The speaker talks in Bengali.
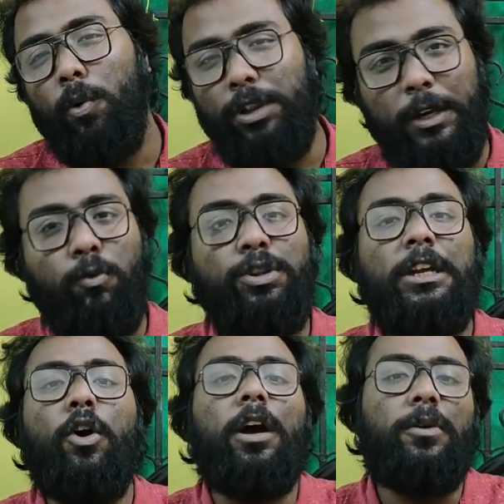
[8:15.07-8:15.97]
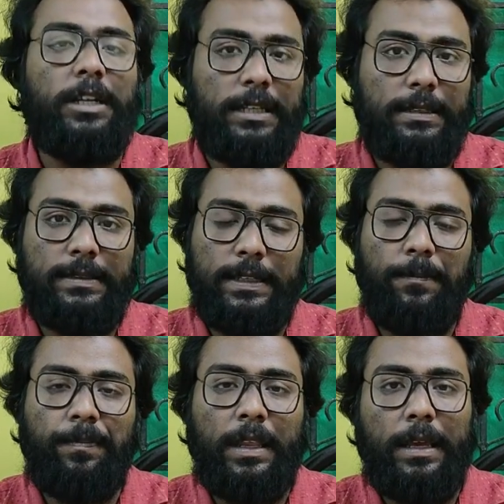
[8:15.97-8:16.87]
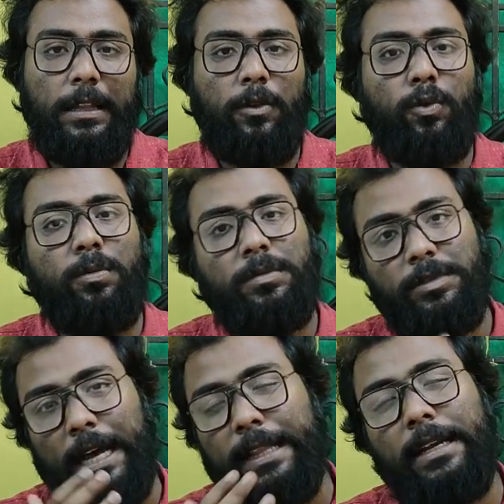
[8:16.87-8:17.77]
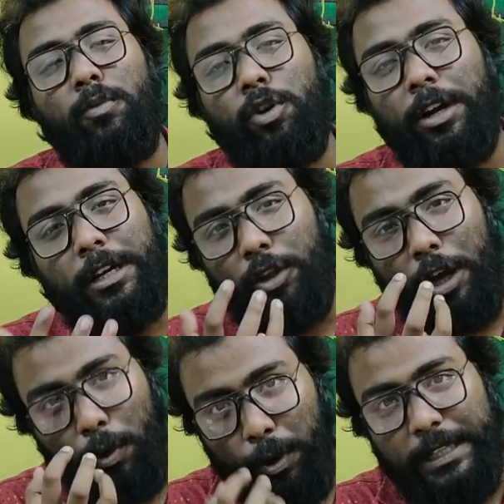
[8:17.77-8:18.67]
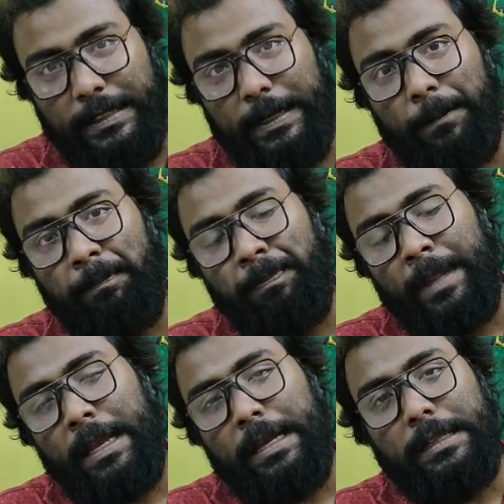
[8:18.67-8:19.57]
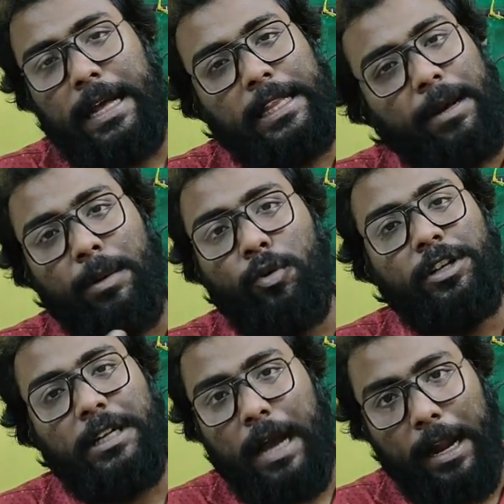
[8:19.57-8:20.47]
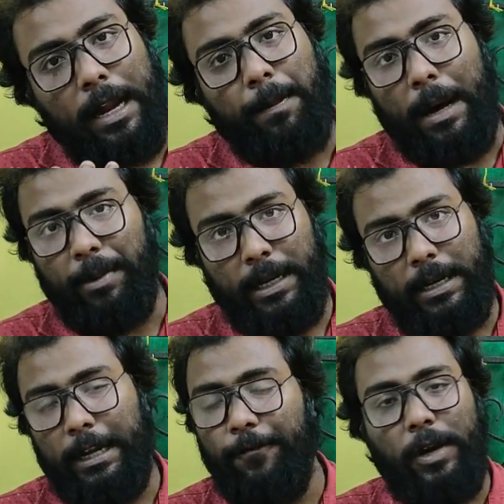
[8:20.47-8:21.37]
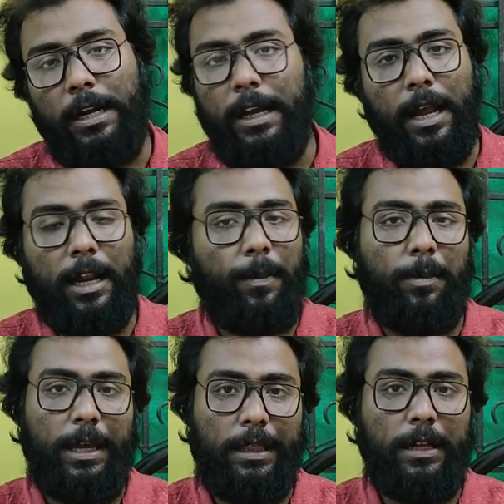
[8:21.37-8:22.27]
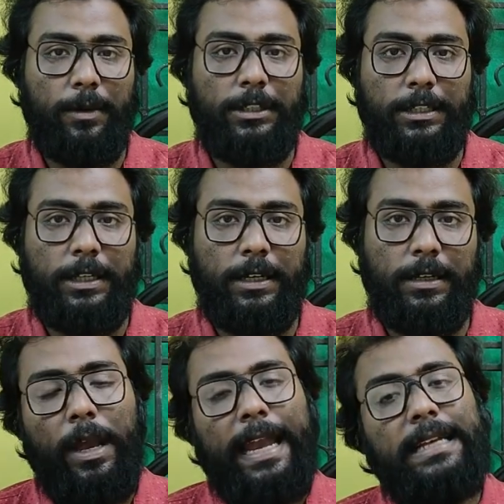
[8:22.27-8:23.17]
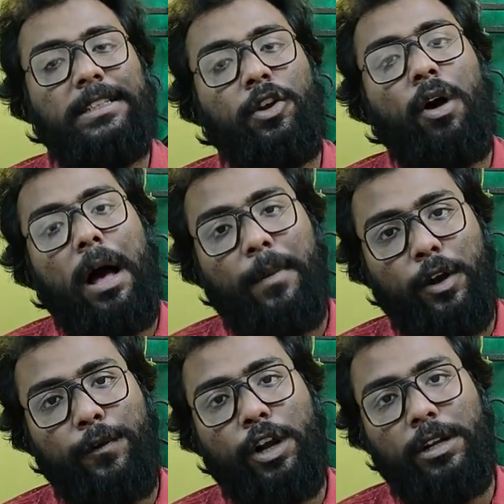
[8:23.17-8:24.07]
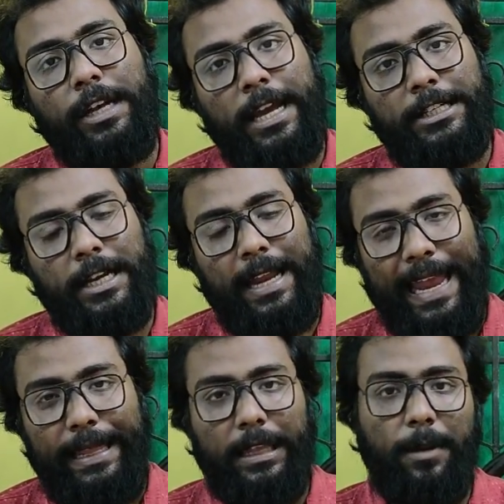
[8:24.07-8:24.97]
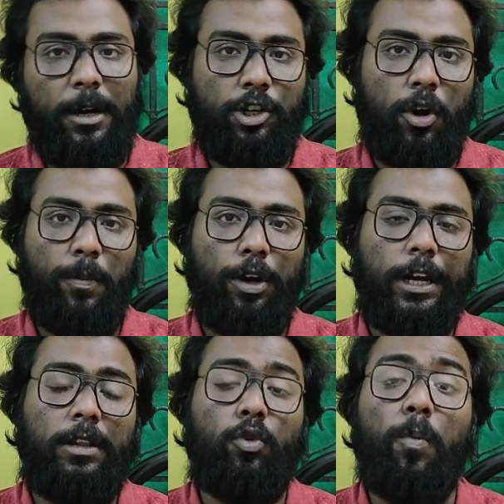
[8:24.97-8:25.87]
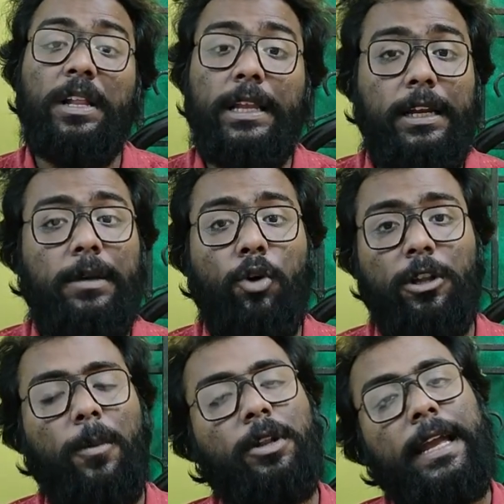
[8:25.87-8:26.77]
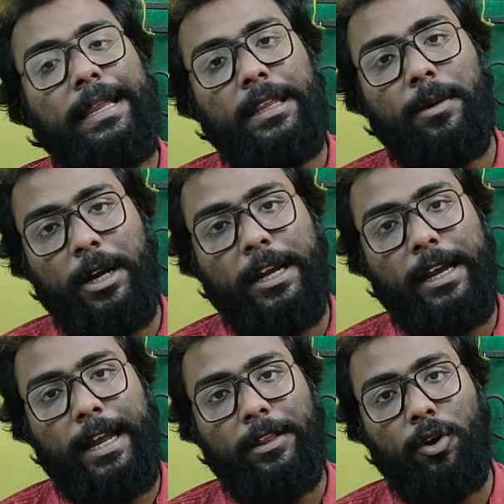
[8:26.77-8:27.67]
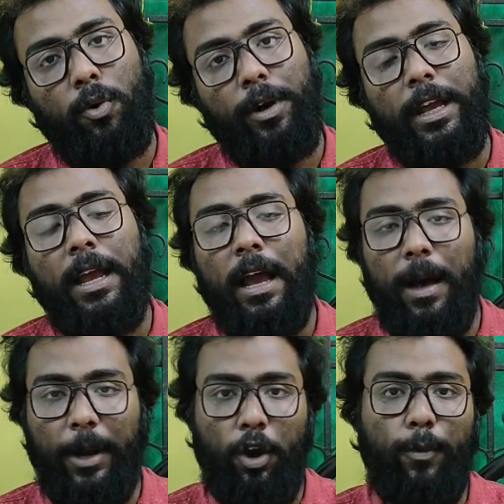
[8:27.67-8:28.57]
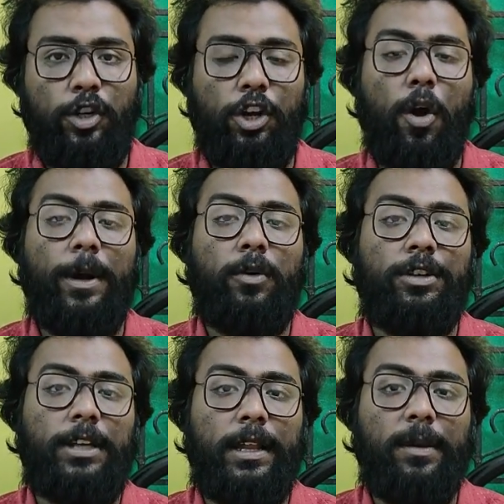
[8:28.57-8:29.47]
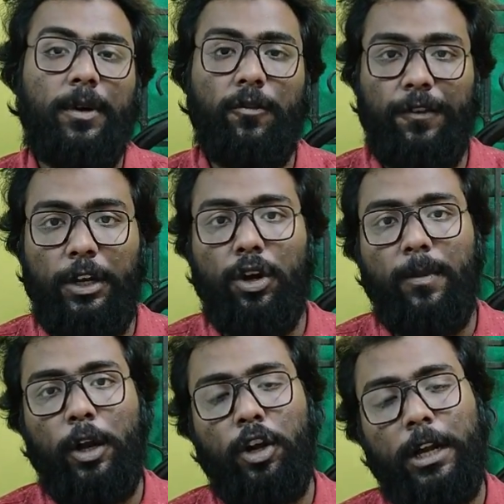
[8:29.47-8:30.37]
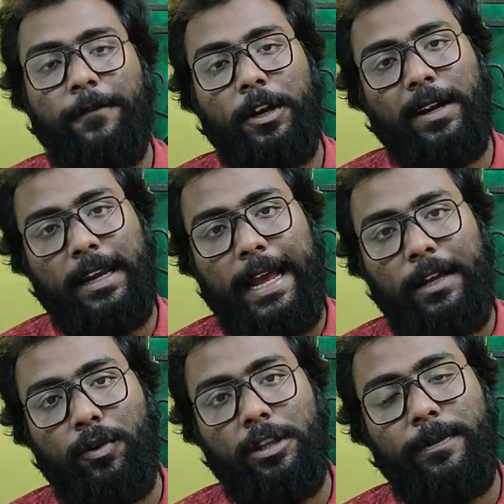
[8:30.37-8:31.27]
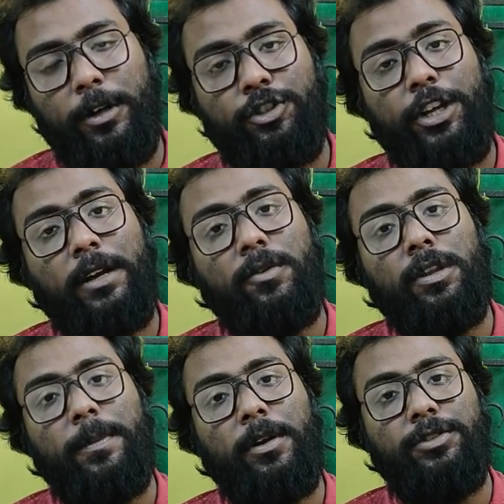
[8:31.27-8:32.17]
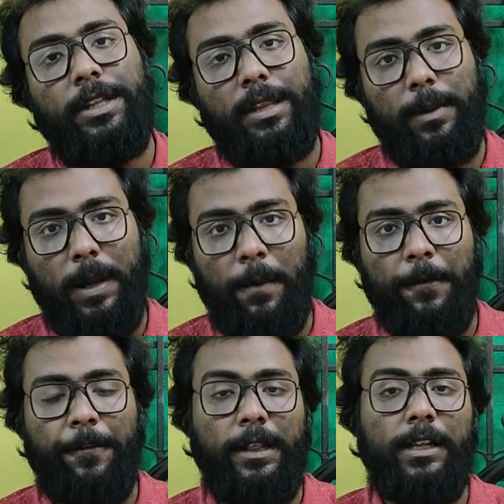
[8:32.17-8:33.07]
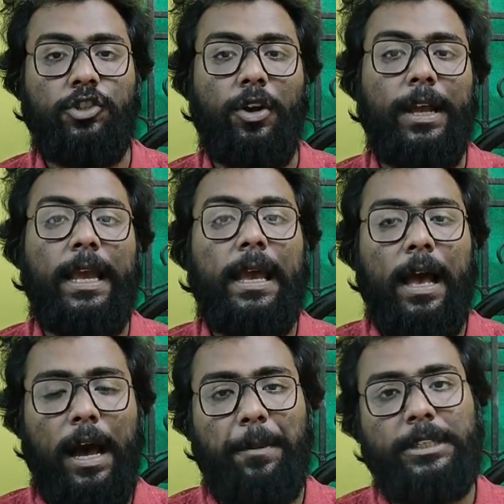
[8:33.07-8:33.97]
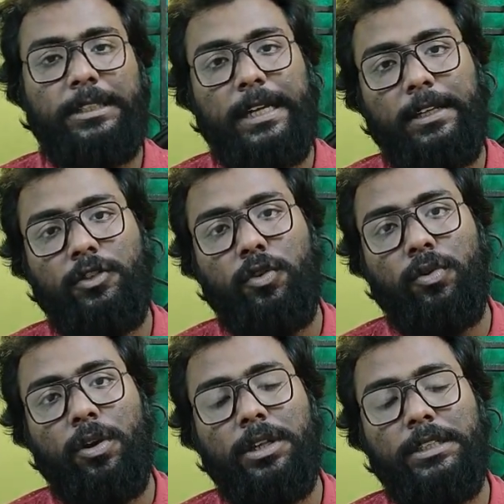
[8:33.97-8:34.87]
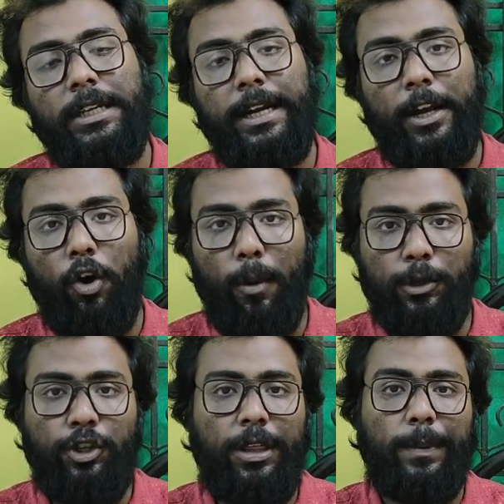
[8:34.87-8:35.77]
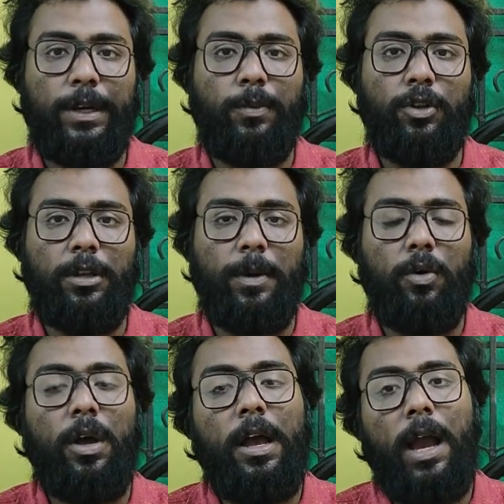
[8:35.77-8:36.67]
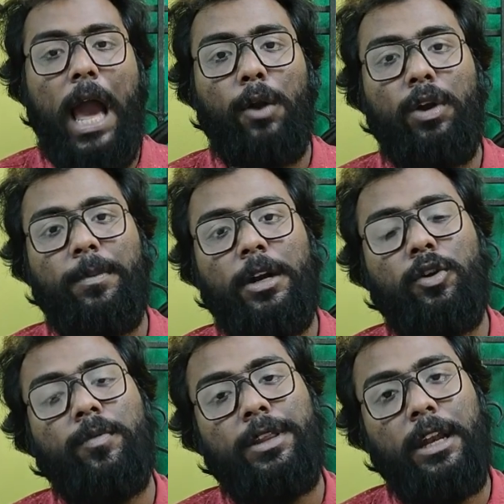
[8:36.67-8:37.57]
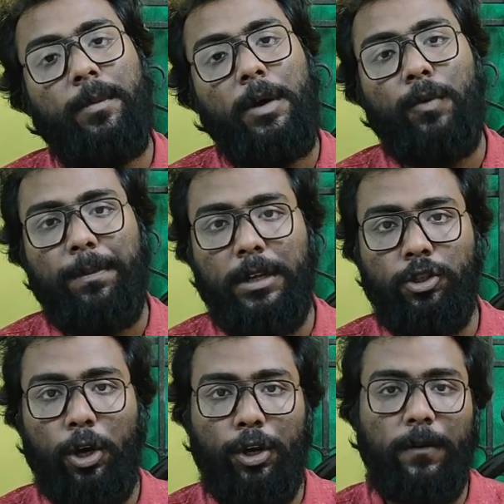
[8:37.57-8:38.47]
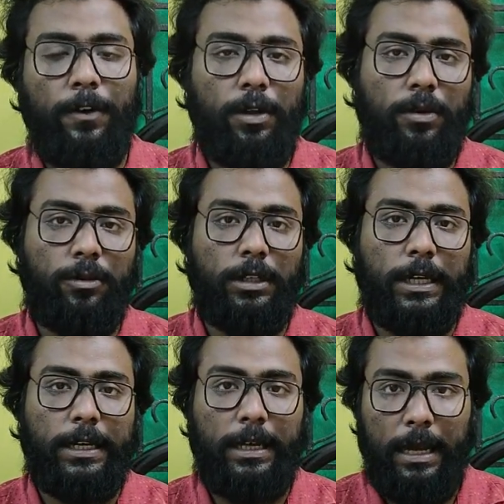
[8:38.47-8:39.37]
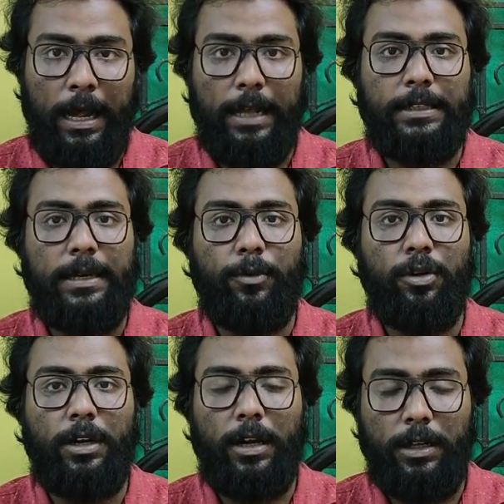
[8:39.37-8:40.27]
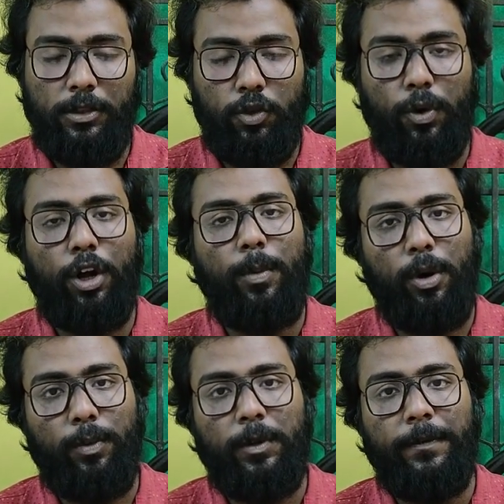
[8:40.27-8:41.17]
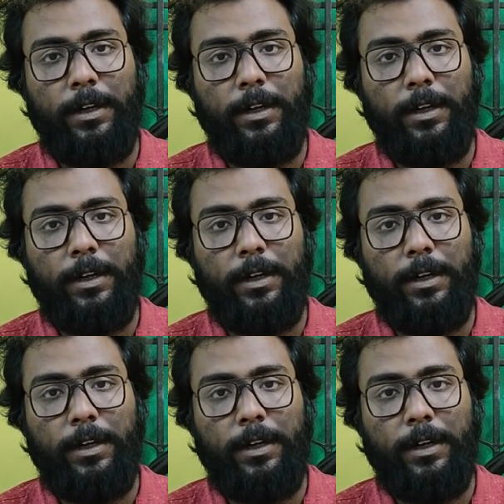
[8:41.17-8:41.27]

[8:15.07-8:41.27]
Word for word: অতি করা হয়ে যাচ্ছে কিন্তু যাদের মনে হয় হৃদয় রয়েছে তাদের আমার মনে হয় যে কান্না পাবে ডেফিনেটলি কান্না পাবে এই সিনেমার শেষে গিয়ে তো এই ছিল আমার ওভারঅল রিয়াকশন এই সিনেমাটা সম্পর্কে তোমাদের কি মতামত এই সিনেমাটাকে কেন্দ্র করে আমাকে অবশ্যই কমেন্ট করে জানাতে পারো ভিডিওটা ভালো লাগলে ভিডিওটাকে লাইক করতে পারো শেয়ার করতে পারো যে সিনেমা লাভার ফ্রেন্ডদের সঙ্গে আমাদের চ্যানেল যদি নতুন হয় তাহলে চ্যানেলটাকে অবশ্যই সাবস্ক্রাইব করতে পারো কারণ আমরা এরকম সিনেমা ওয়েব সিরিজ সংক্রান্ত ভিডিওস করতে থাকি আজকের মতন টাটা চোখ রাখো পরবর্তী